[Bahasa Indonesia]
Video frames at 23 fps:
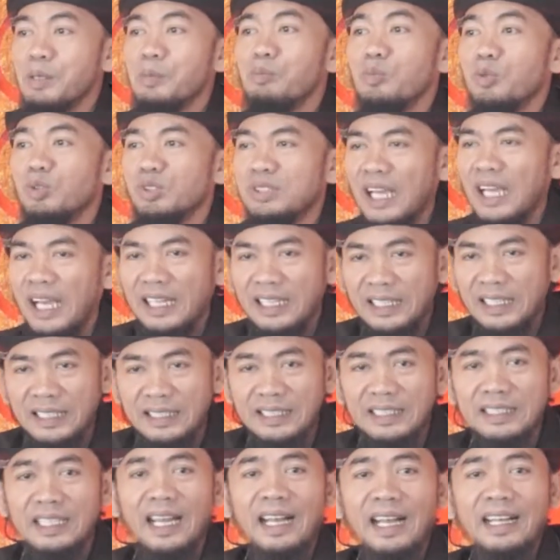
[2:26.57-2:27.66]

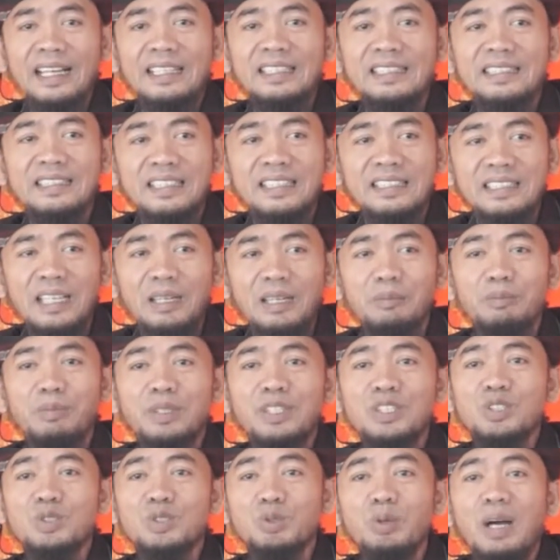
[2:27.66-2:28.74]
mujahidin akan tetap
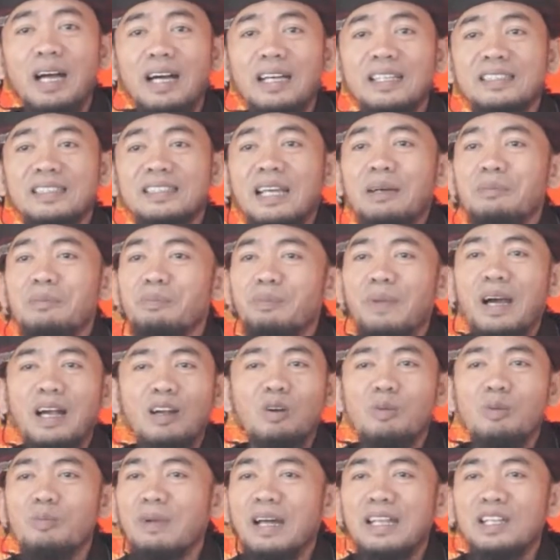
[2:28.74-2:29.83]
berjuang tanpa
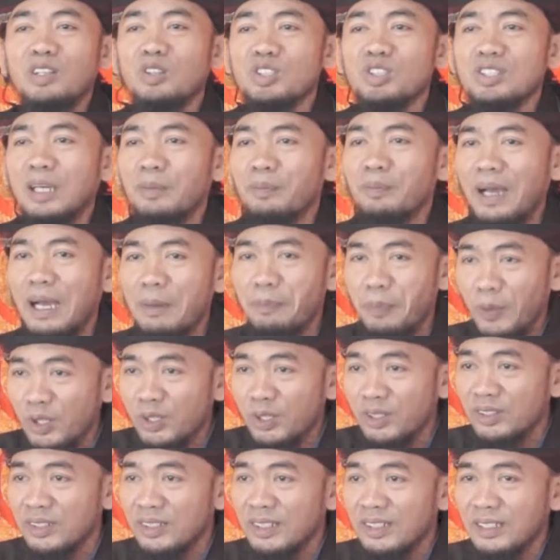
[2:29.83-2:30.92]
komando
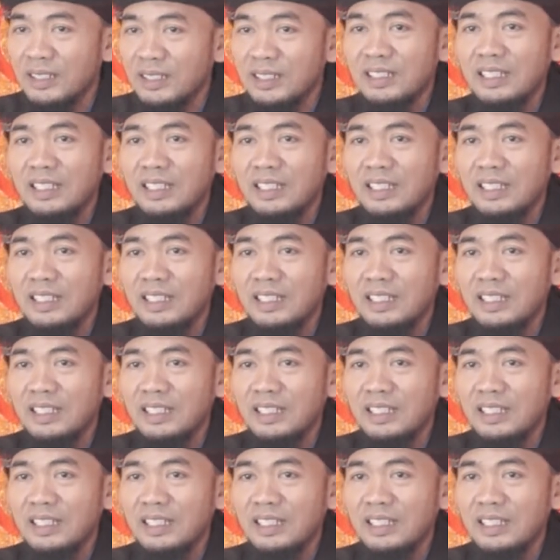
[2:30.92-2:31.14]
siapapun